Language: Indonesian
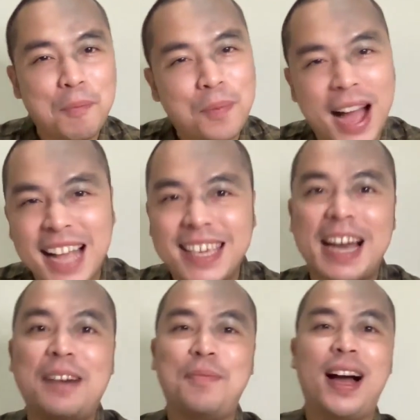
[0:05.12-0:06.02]

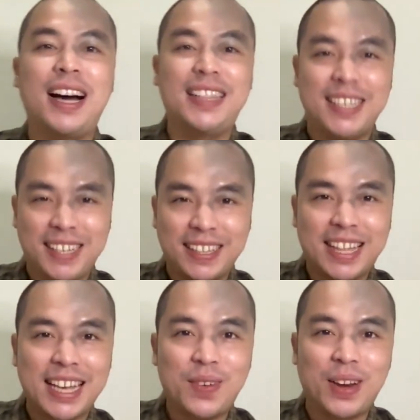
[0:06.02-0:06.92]
banyak banget
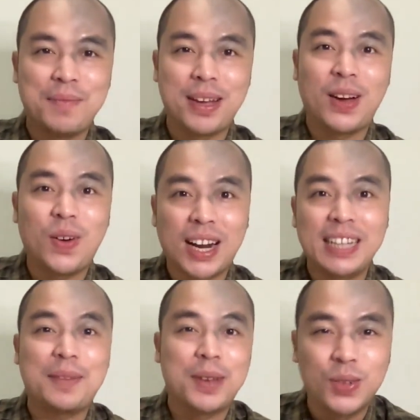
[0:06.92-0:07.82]
dicintai oleh banyak orang
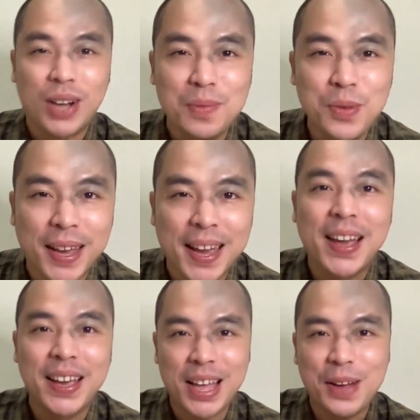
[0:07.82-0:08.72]
termasuk kamu ya,
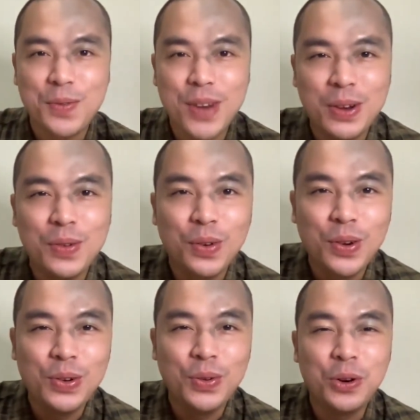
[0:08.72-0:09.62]
yang udah
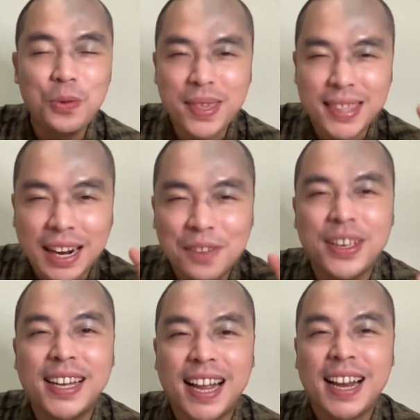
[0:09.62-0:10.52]
nunggu-nunggu bicara
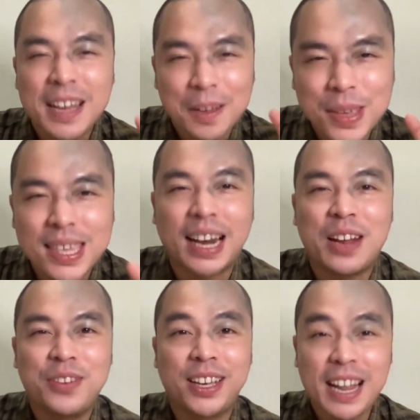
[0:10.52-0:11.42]
viral, bicara
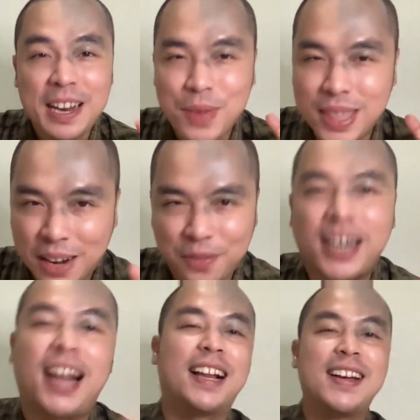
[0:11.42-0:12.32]
viral, bicara
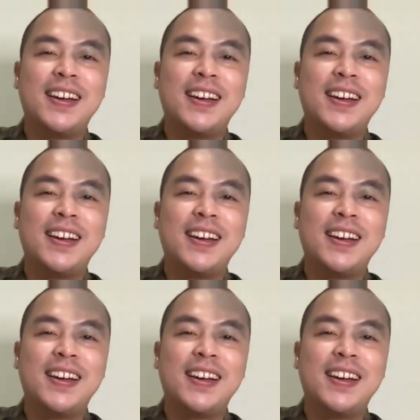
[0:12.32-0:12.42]
viral.